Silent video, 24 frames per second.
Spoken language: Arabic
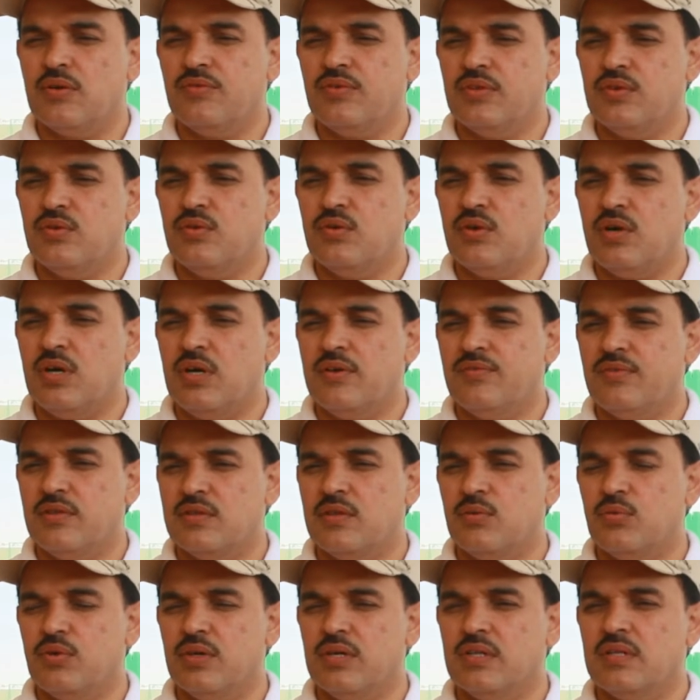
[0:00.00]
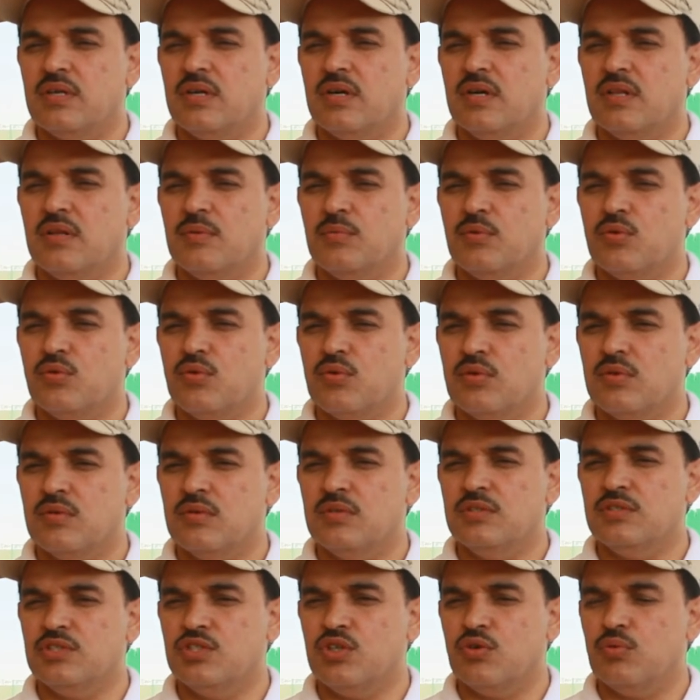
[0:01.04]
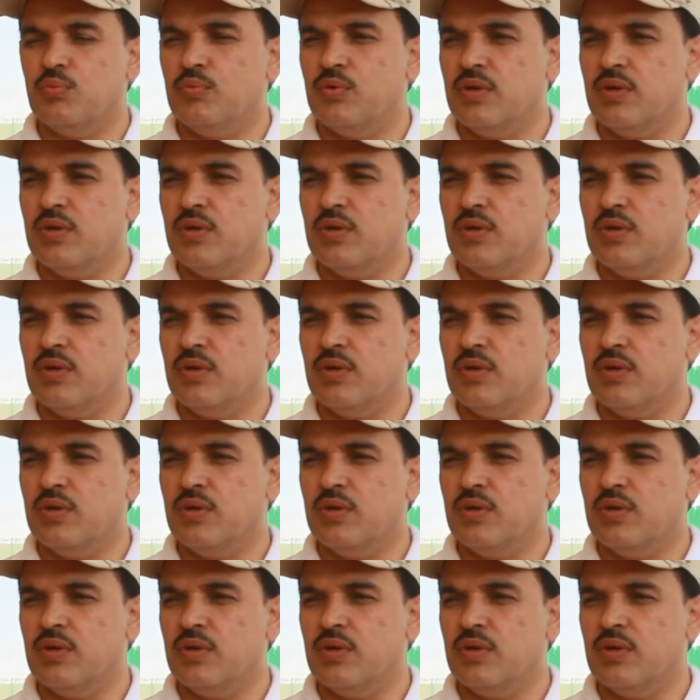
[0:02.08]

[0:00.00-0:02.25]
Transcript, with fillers: في الدوحة في التوقيت هذا بيكون الجو